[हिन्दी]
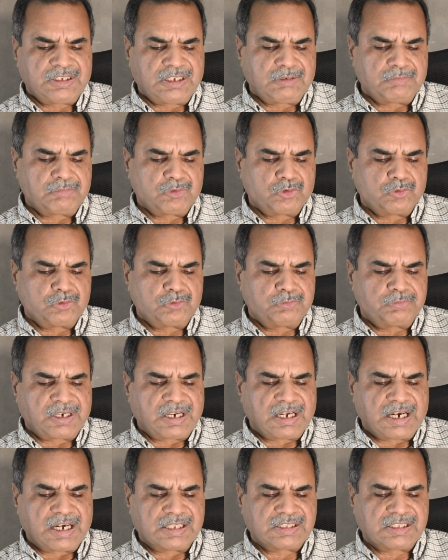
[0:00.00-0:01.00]
ये ऊपर
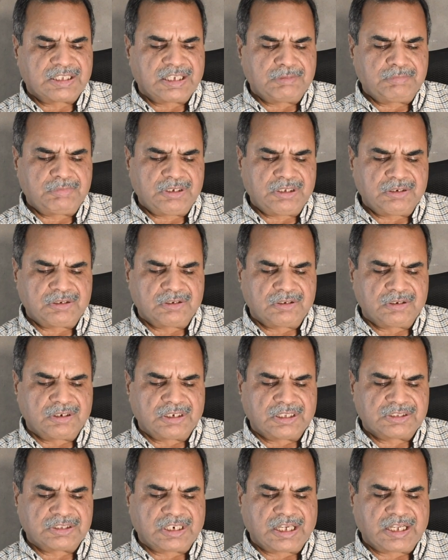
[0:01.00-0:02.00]
हाथ के भी
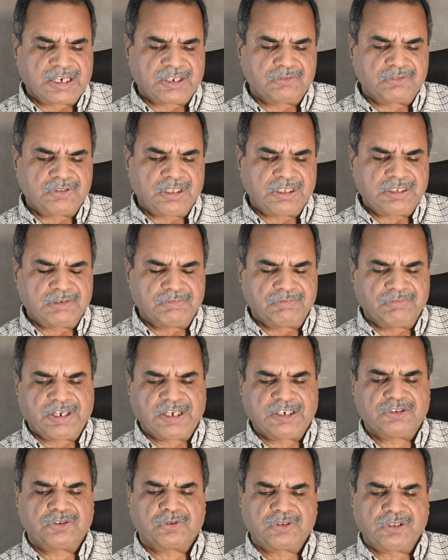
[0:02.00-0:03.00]
नज़र आ रही होती हैं ये
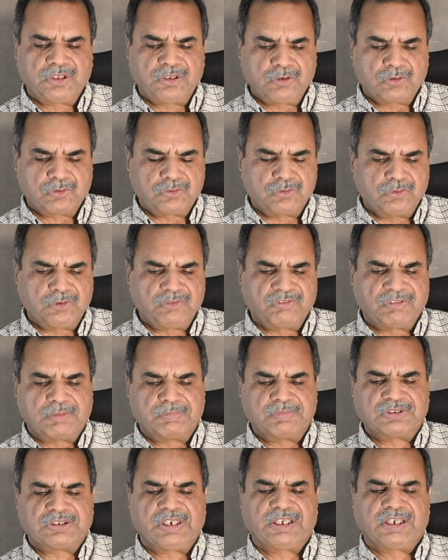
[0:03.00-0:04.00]
वेन्स होती हैं जो खून
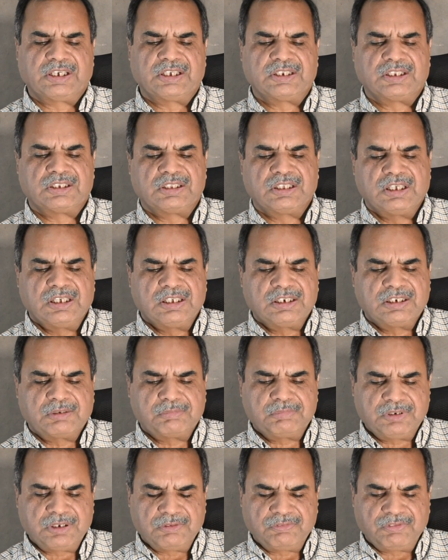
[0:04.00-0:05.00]
वापस लेके जाती है
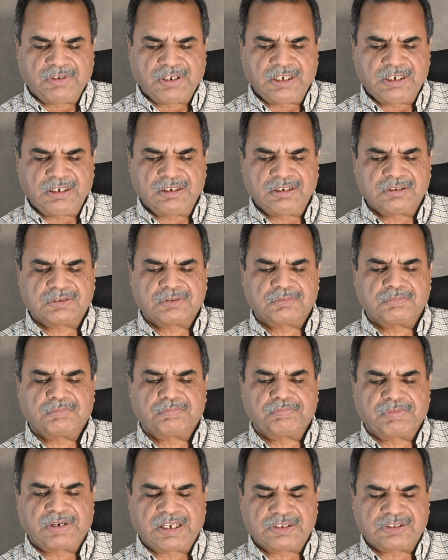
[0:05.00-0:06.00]
जब ये वेन
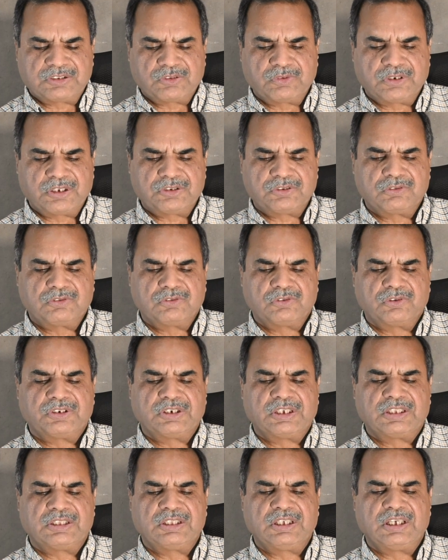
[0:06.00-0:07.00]
प्रेस होना शुरू हो
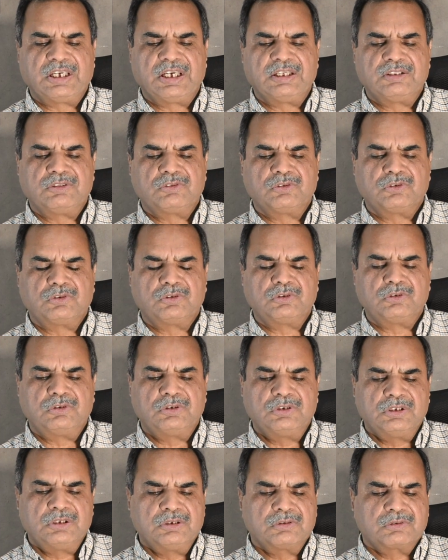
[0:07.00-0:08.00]
जाती हैं तो
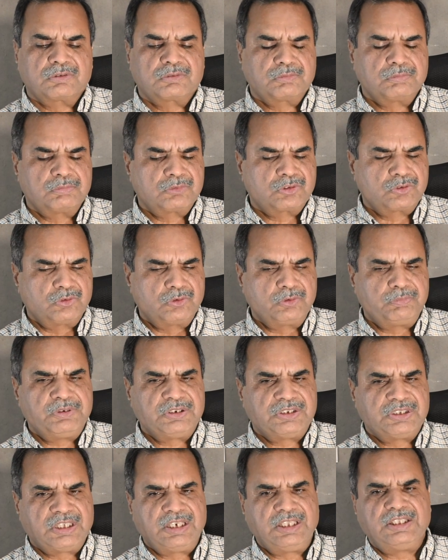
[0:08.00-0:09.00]
खून
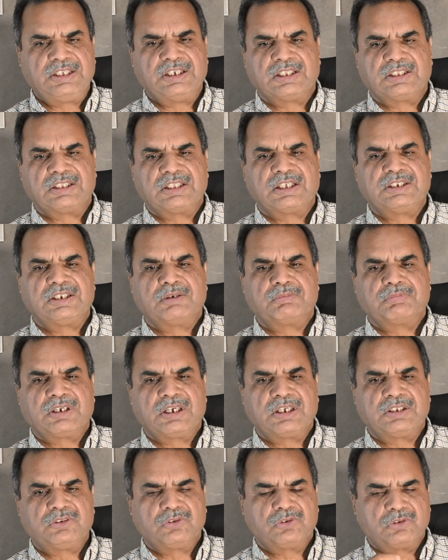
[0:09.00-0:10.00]
पीछे नहीं जाता
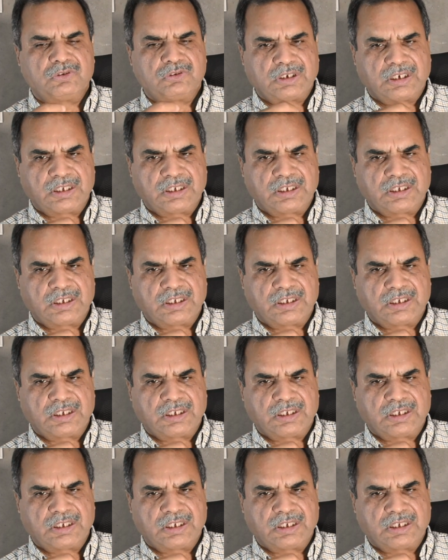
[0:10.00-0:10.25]
जबकि जो